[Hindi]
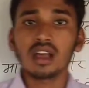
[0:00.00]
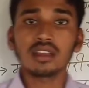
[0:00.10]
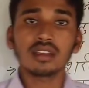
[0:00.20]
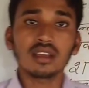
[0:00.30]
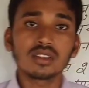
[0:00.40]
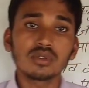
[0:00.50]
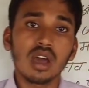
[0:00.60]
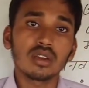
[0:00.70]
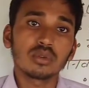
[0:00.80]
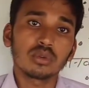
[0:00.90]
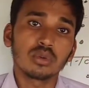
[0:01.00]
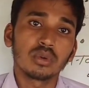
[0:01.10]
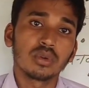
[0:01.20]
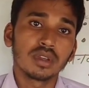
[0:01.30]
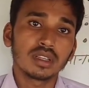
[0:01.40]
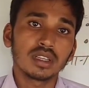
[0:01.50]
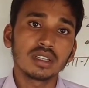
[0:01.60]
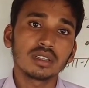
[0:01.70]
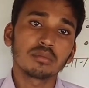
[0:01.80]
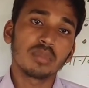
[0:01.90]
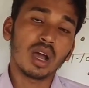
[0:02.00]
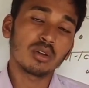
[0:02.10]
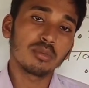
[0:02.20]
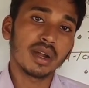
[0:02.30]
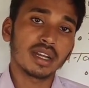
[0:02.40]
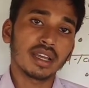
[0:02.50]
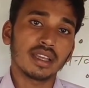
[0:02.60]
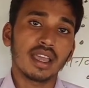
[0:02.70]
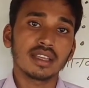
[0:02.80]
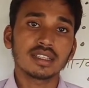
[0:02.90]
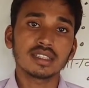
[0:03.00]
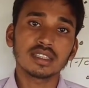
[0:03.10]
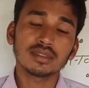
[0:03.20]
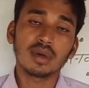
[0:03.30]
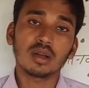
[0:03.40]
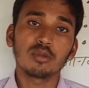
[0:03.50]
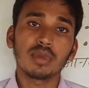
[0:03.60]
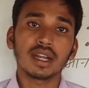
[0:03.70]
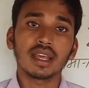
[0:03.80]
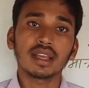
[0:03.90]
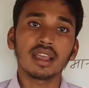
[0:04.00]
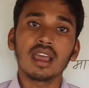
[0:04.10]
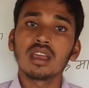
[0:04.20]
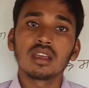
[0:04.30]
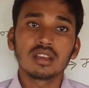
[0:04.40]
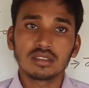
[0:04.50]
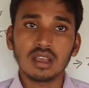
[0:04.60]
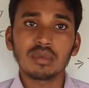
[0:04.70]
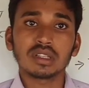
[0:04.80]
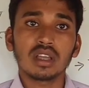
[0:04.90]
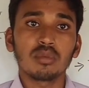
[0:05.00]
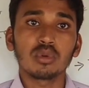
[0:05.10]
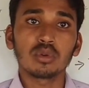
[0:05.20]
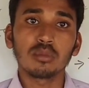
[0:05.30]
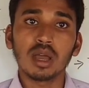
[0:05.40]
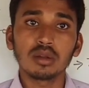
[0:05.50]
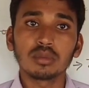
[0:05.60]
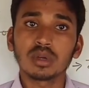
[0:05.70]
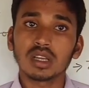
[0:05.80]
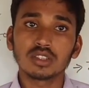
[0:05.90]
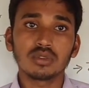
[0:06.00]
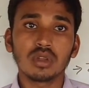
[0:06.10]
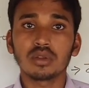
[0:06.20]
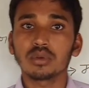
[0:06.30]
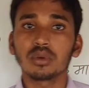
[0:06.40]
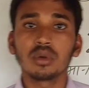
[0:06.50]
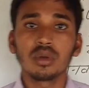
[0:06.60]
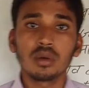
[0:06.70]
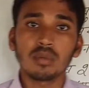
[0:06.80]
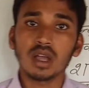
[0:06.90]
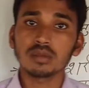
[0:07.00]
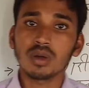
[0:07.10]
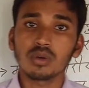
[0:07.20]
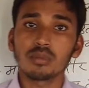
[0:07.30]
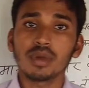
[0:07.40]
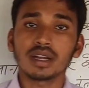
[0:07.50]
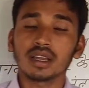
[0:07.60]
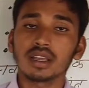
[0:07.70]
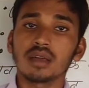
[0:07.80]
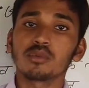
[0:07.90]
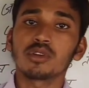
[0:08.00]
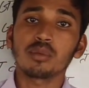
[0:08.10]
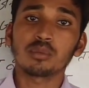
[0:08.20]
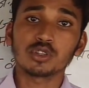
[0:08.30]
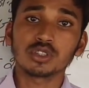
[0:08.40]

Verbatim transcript: आखिरकार जीवधारियों को किन भागों में बांटा गया है किस किस भागों में बांटा गया है सामान्यतः आप लोगों को मालूम होगा कि युद्धारियों को पांच भागों में बांटा गया मोनेरा